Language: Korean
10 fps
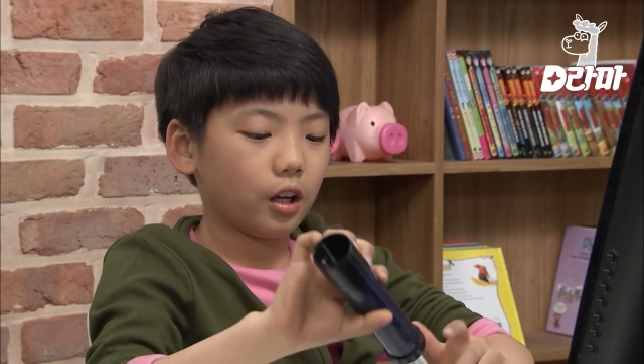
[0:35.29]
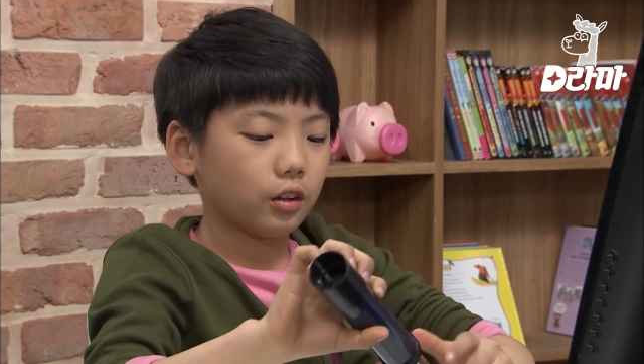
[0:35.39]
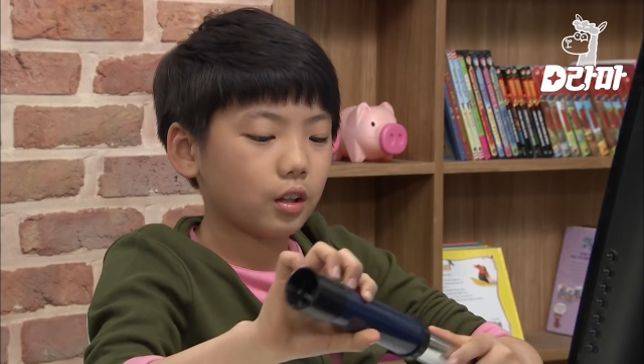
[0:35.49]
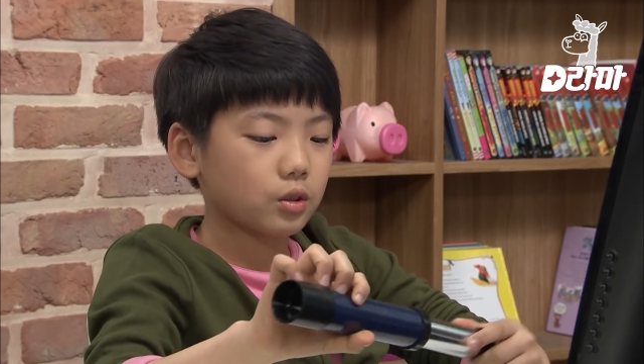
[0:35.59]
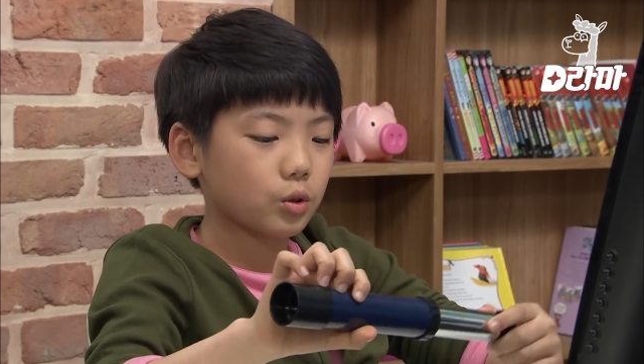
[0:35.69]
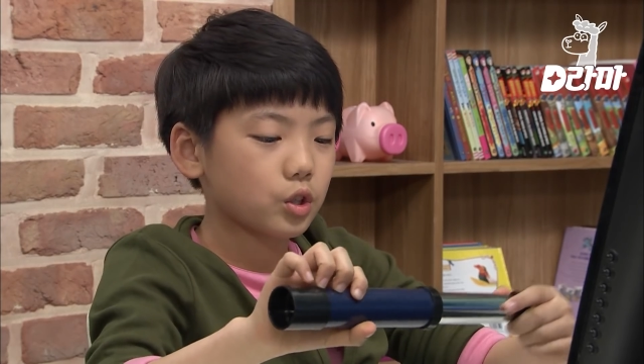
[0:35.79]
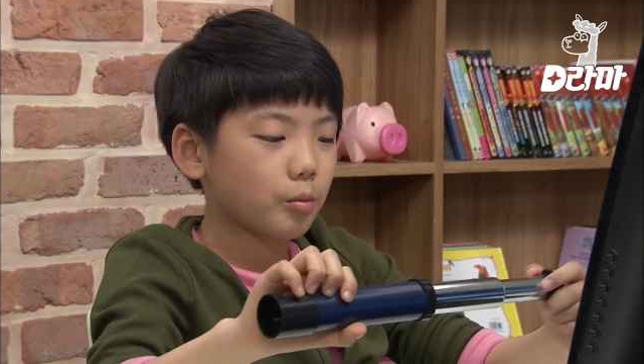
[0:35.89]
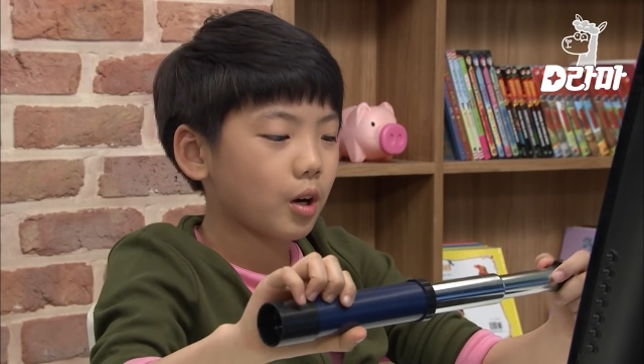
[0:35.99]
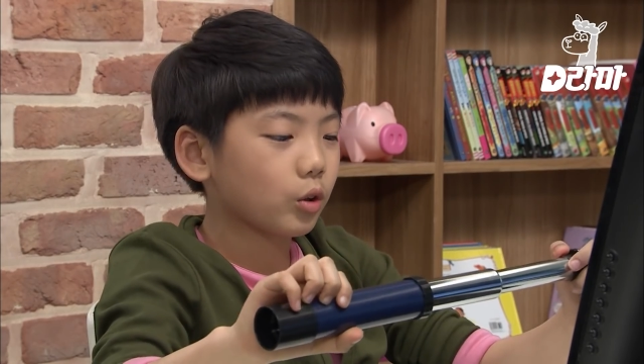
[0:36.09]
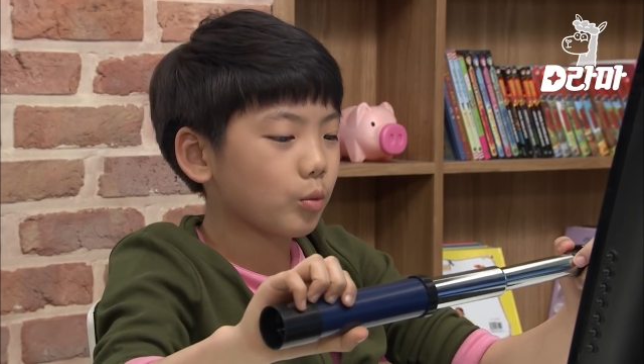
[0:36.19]
내 옛날
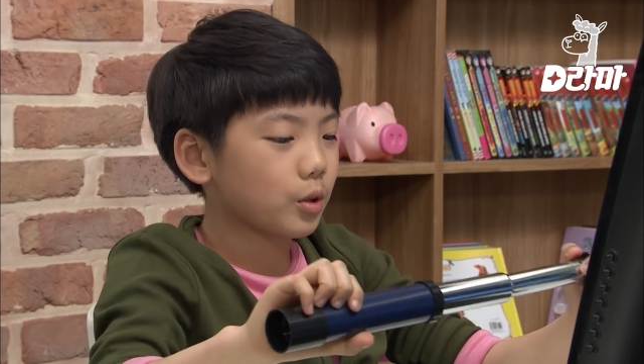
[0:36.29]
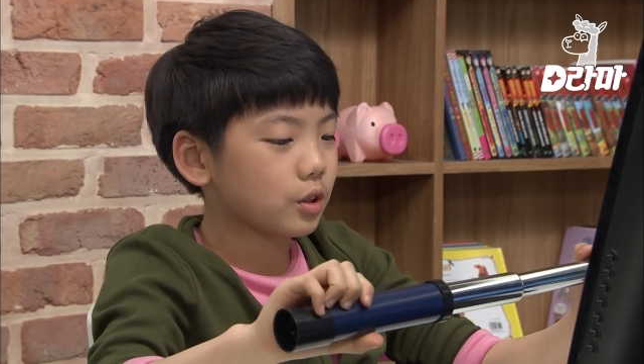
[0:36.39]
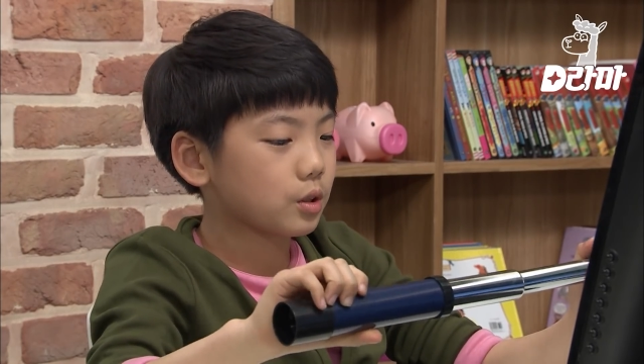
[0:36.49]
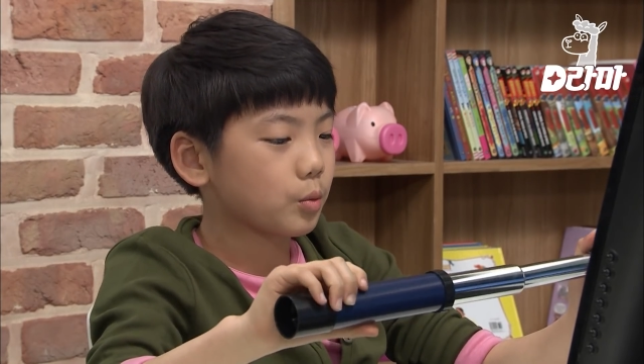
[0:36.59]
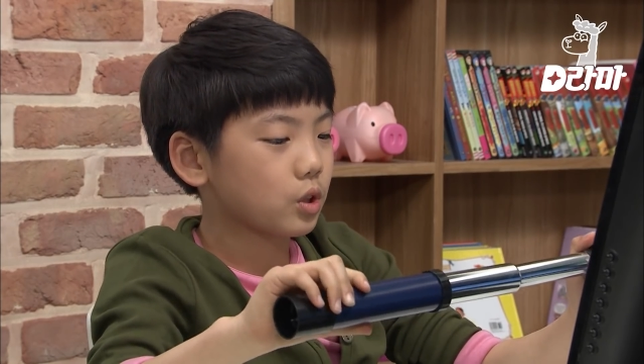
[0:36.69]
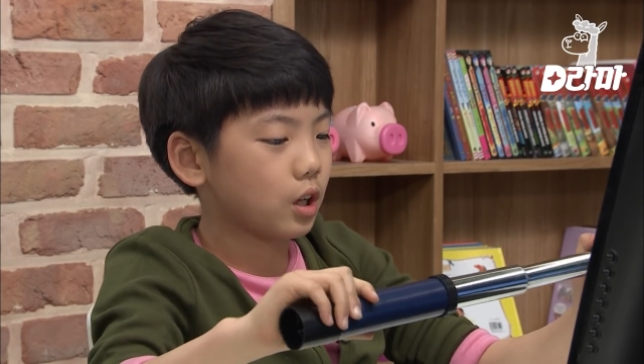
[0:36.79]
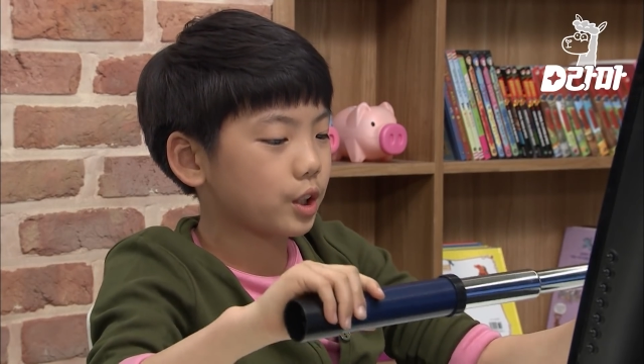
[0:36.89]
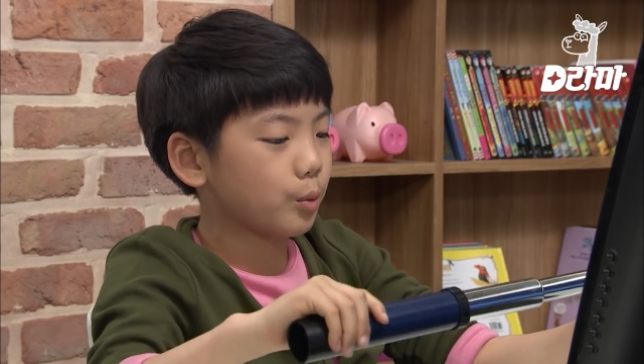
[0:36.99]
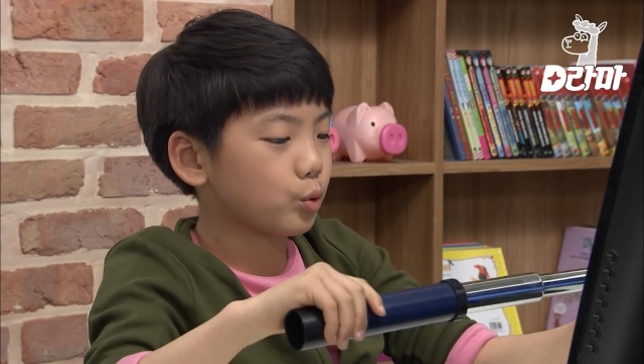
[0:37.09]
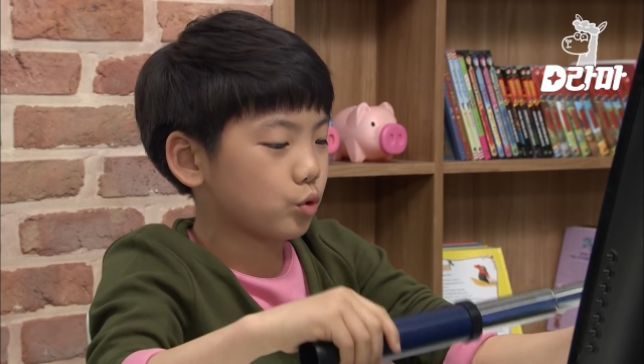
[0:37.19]
천체망 안경만 있으면
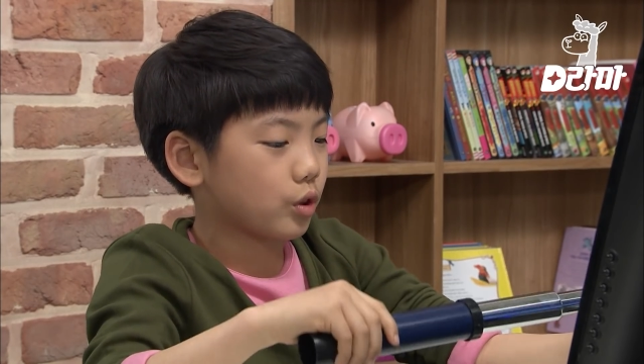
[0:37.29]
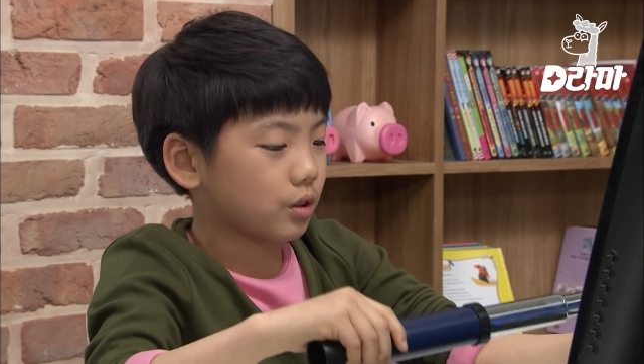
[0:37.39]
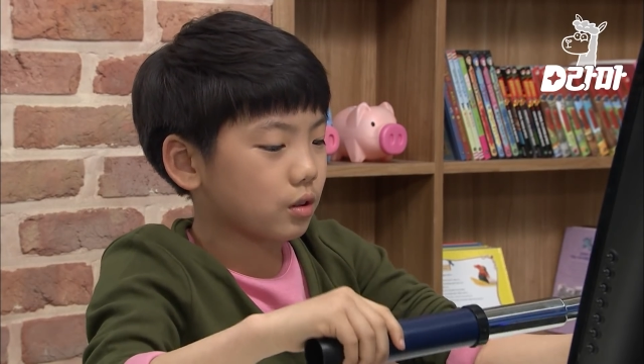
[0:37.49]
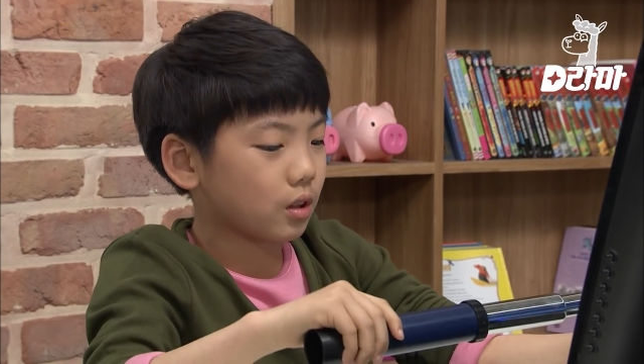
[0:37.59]
자세히 볼 수가